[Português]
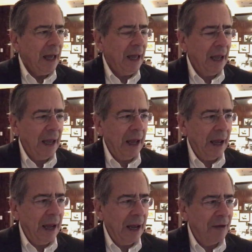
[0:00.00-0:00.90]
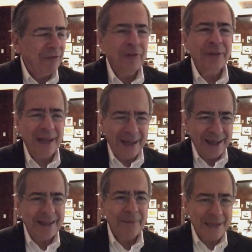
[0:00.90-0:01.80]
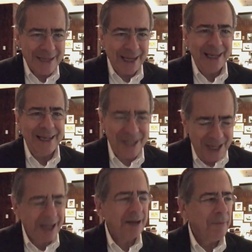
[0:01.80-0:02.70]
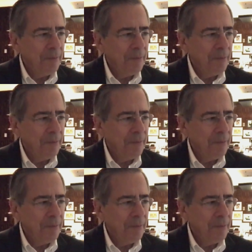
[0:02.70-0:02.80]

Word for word: é, vão ter grana para se reeleger.